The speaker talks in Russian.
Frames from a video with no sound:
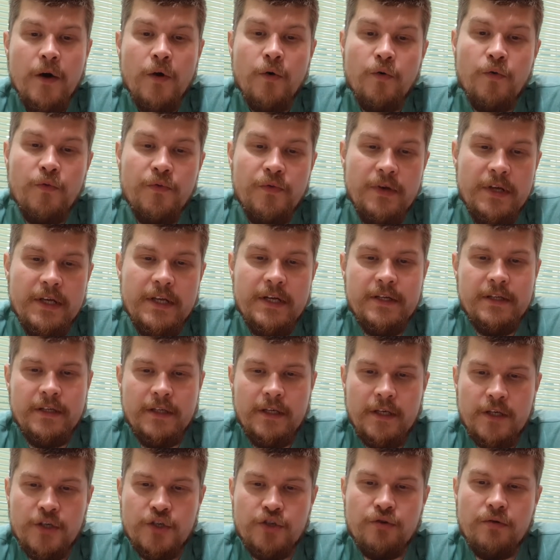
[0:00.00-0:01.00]

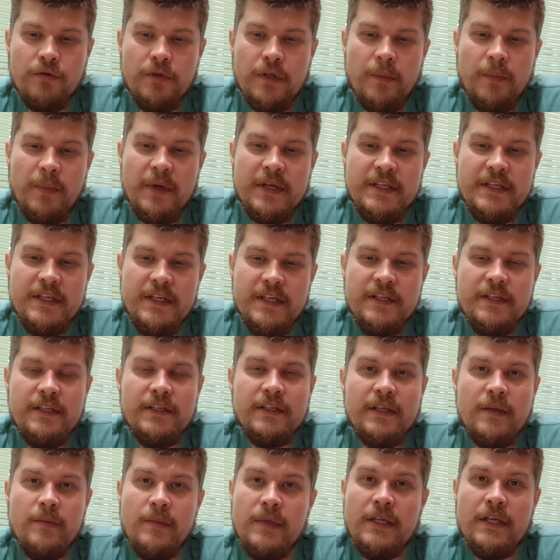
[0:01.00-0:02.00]
Уверена, что нападение
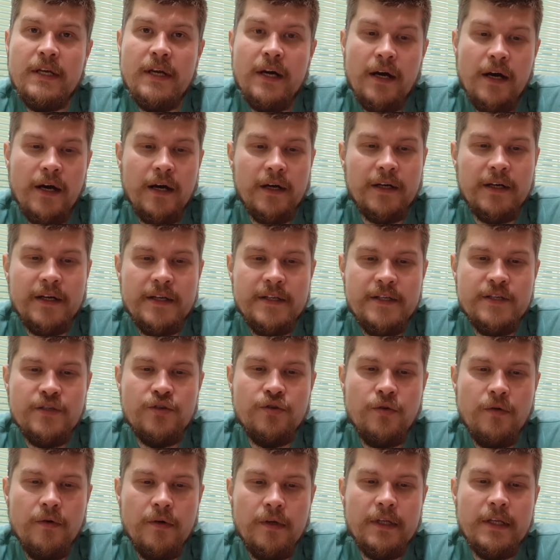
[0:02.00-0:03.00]
на меня
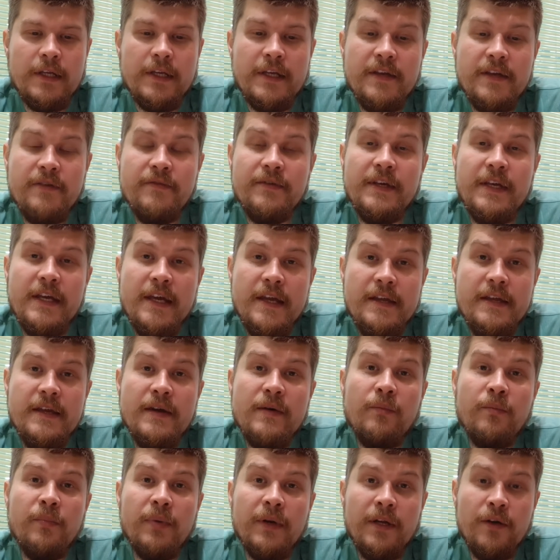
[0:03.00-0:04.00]
организовано
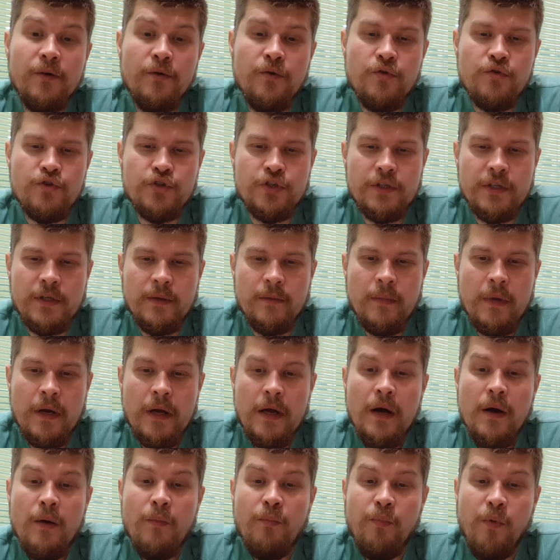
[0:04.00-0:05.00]
Евгением Пригожиным,
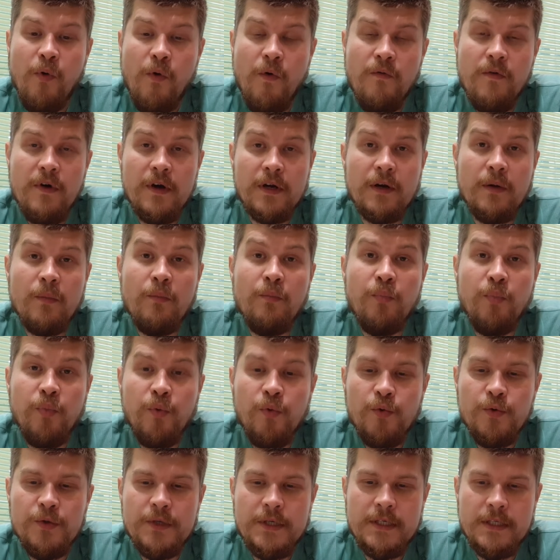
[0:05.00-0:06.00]
поваром
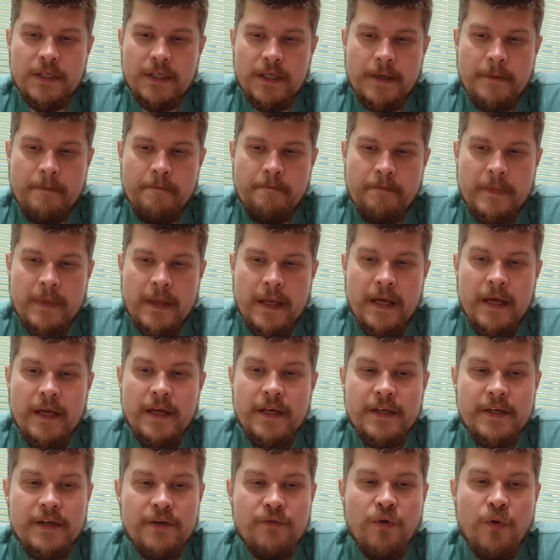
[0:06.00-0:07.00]
Путина.
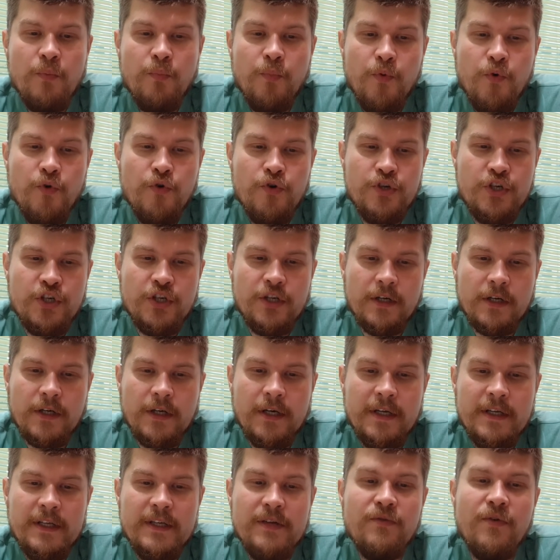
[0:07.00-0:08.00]
Его почерк,
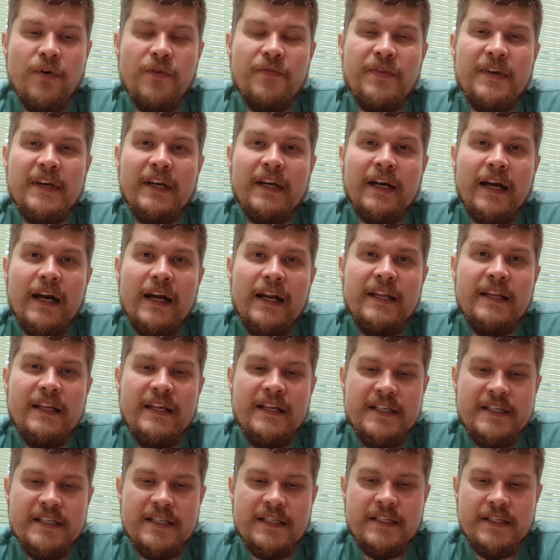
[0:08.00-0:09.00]
его
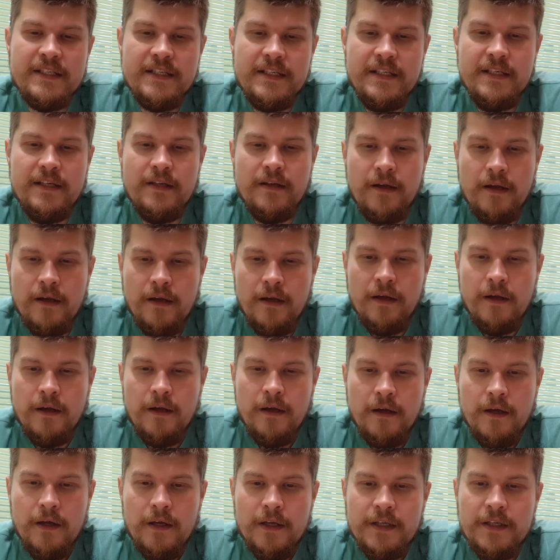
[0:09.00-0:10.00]
фекальный стиль.
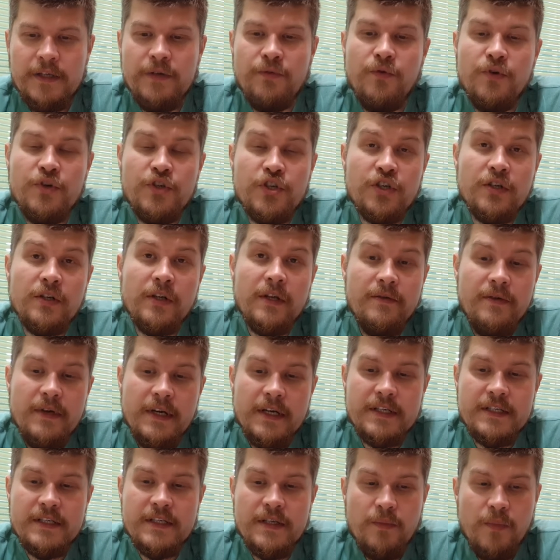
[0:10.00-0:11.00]
Его
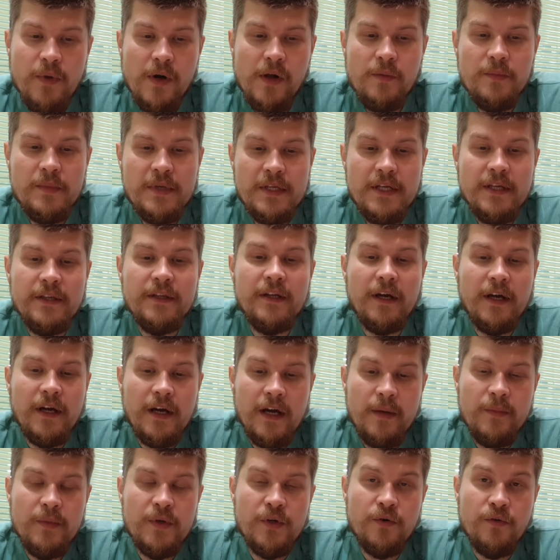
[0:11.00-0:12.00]
человек снимал меня на
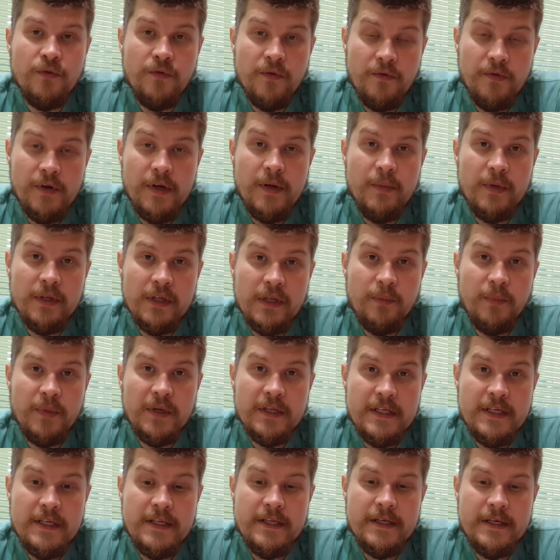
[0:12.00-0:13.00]
камеру во время
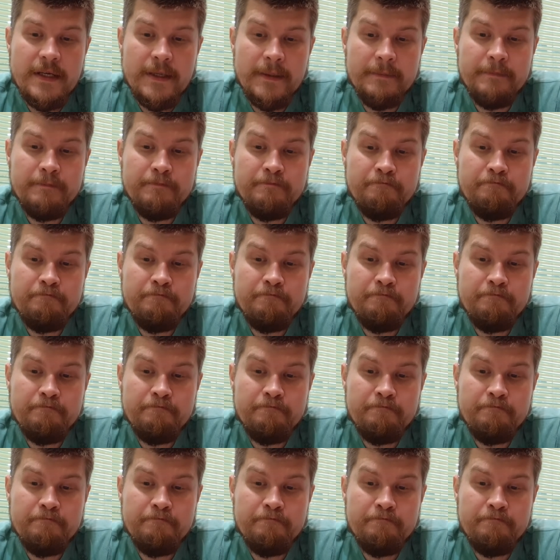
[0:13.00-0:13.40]
нападения.